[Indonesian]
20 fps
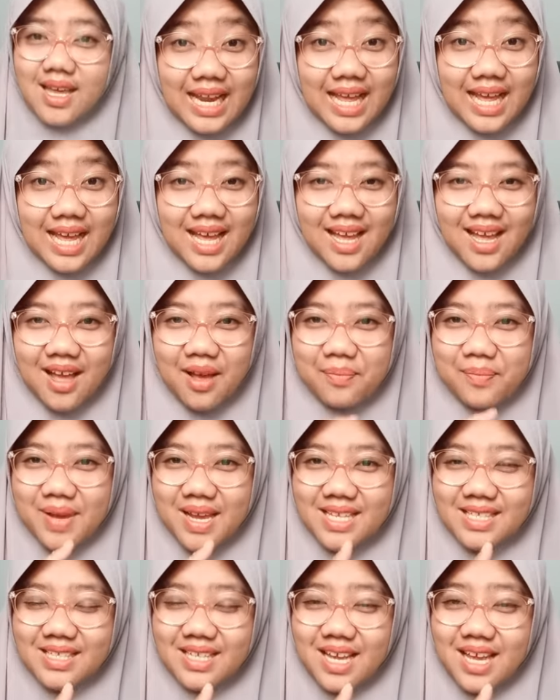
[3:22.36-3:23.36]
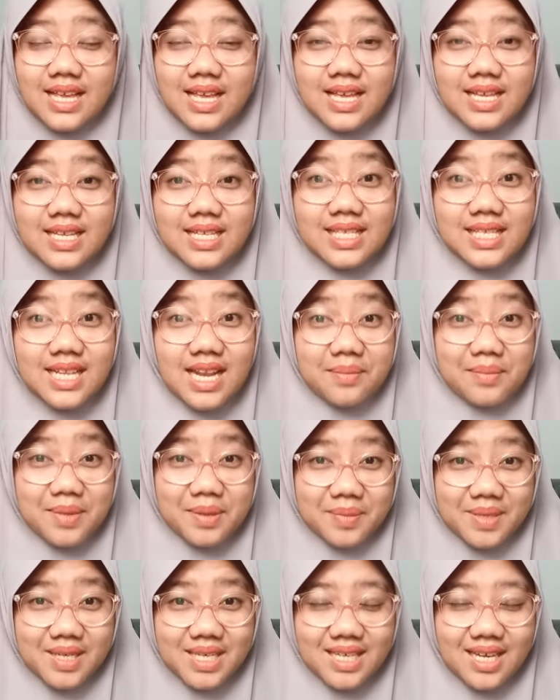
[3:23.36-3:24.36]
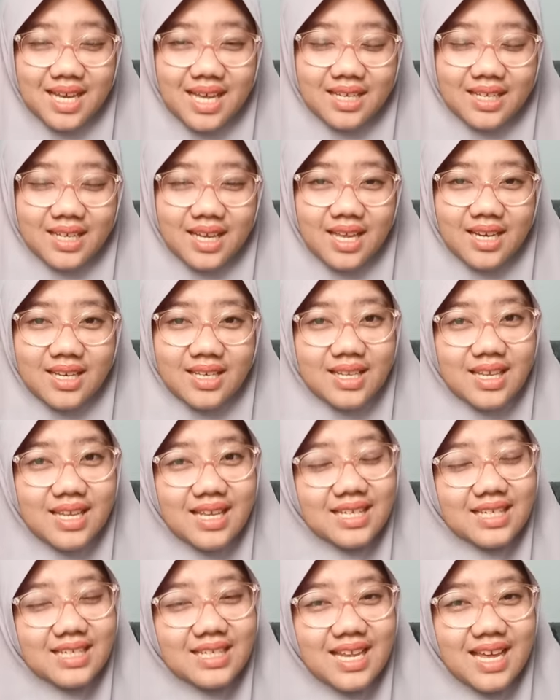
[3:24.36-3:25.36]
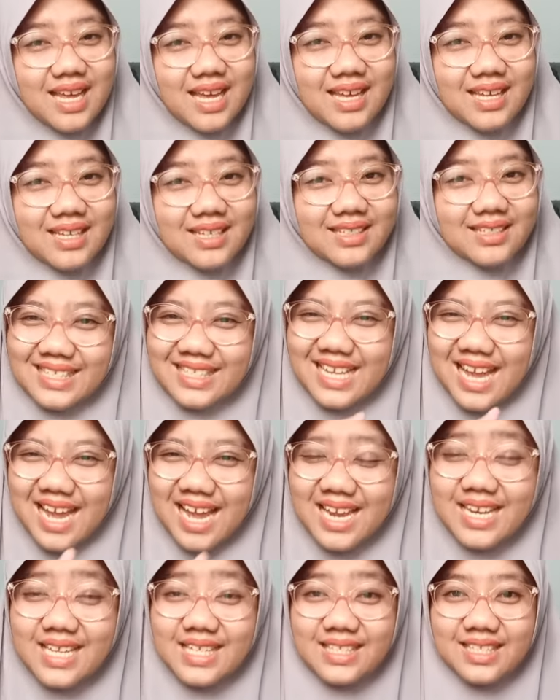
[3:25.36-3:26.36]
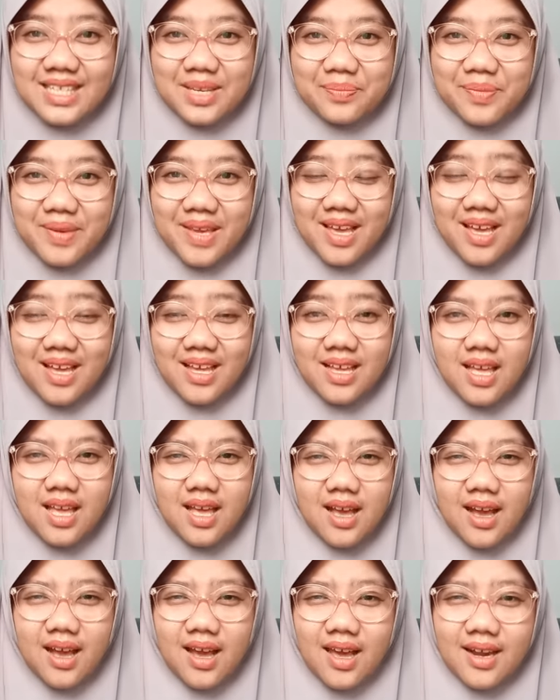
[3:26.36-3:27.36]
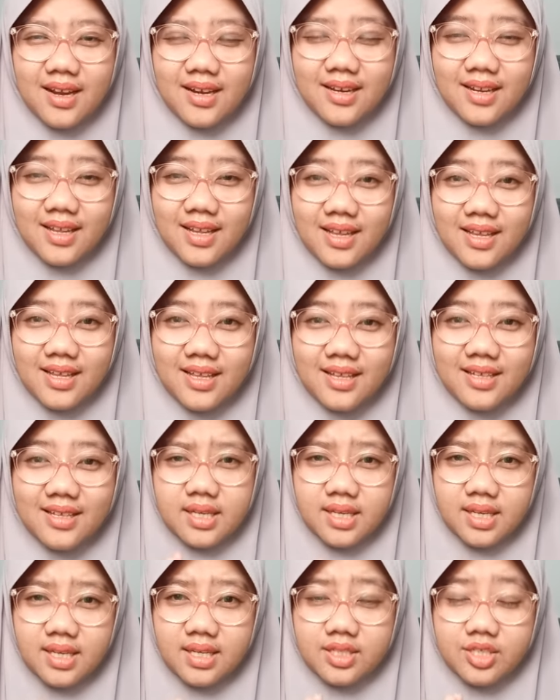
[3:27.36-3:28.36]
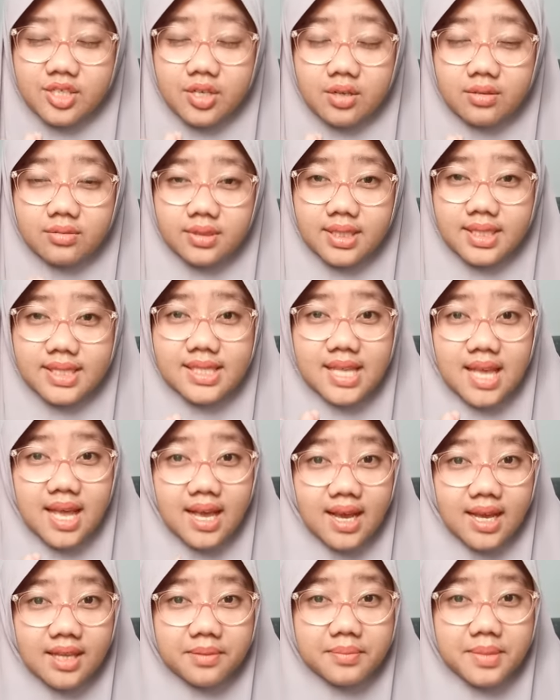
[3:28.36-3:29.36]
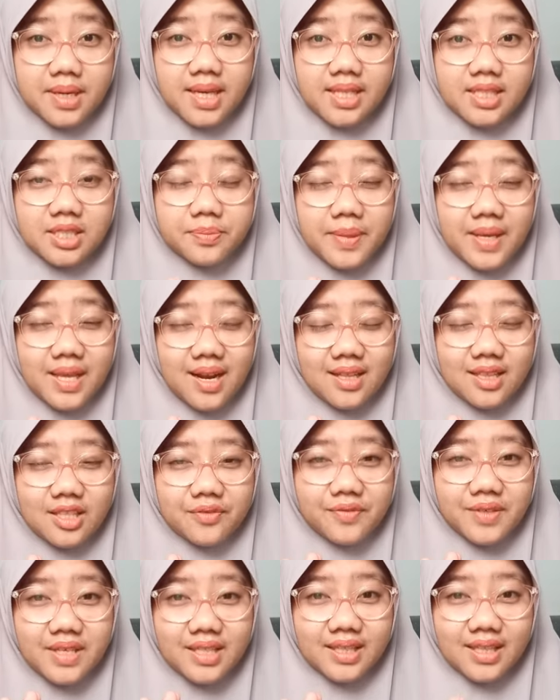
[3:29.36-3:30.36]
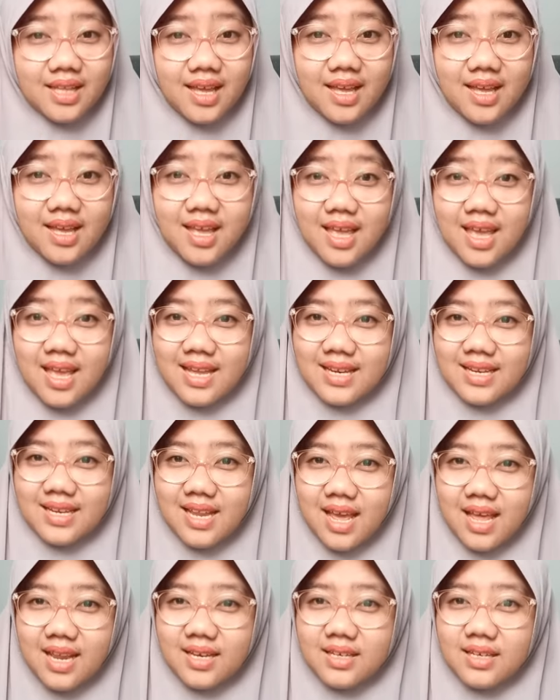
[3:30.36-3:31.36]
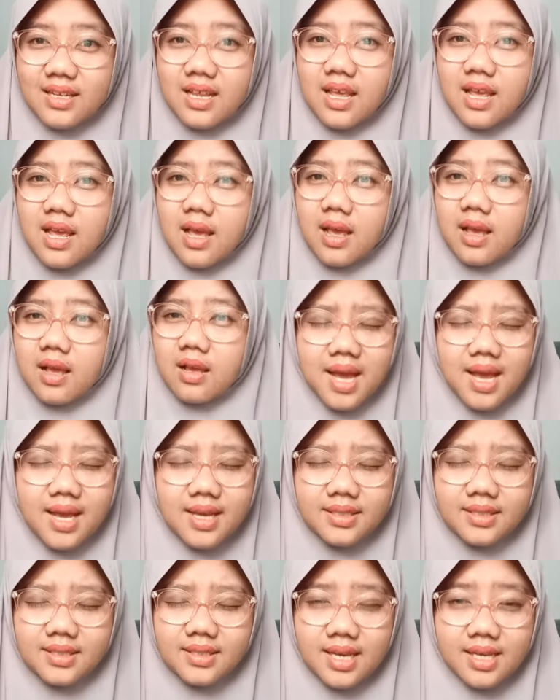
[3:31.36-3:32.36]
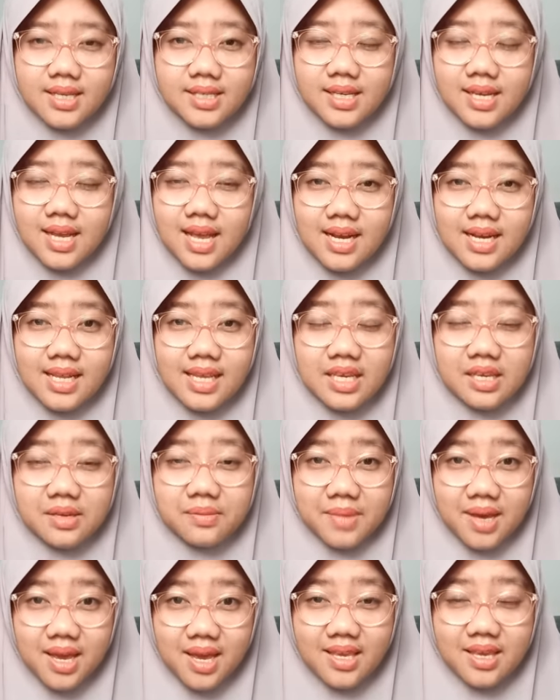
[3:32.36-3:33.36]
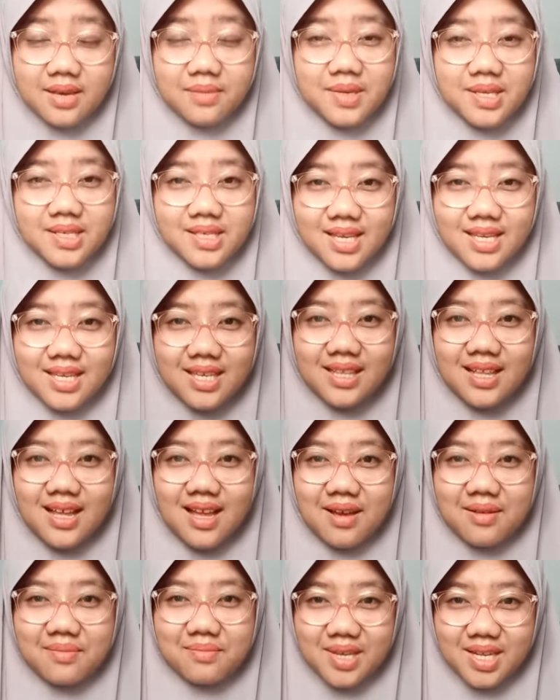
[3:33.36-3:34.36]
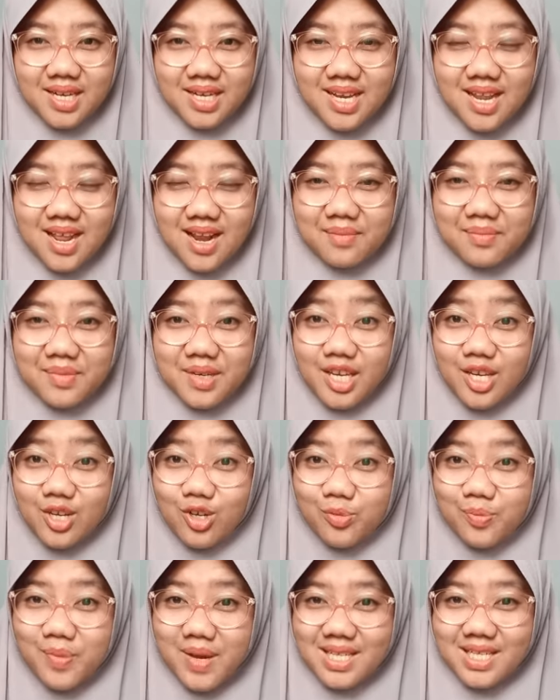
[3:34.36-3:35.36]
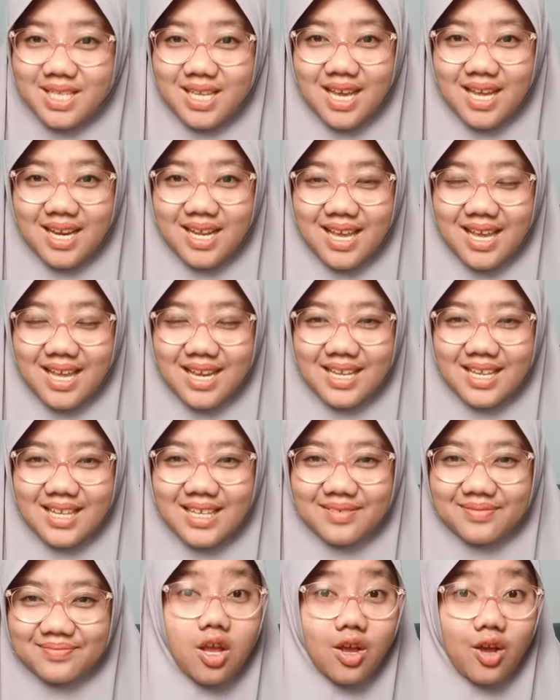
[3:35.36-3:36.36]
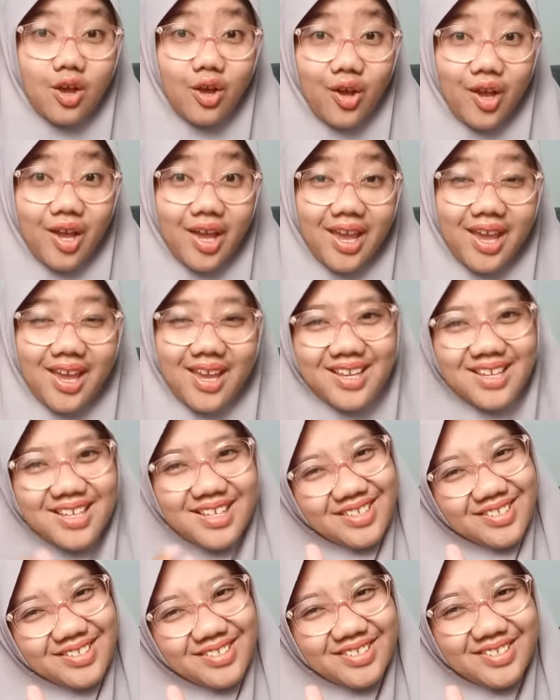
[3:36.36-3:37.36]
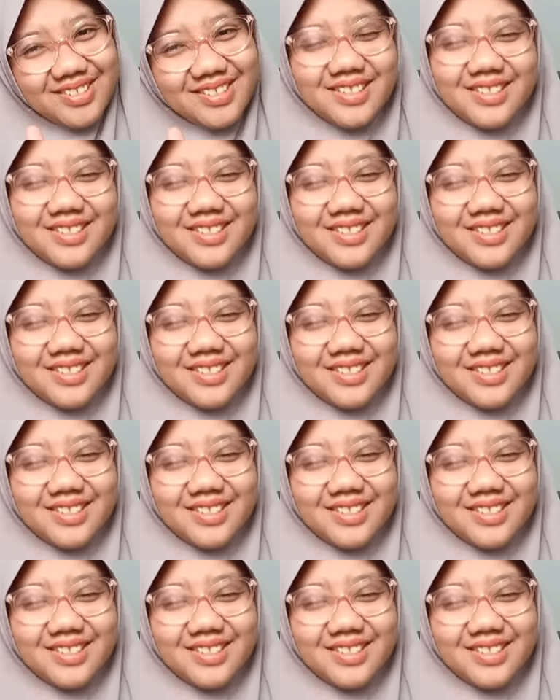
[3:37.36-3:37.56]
Nah, apa aja? Selamat mendengarkan dan jangan di skip ya karena ini insya Allah sangat menginspiratif kita dan banyak sekali hikmah yang bisa kita ambil dalam kehidupan sehari-hari. Oke, yuk!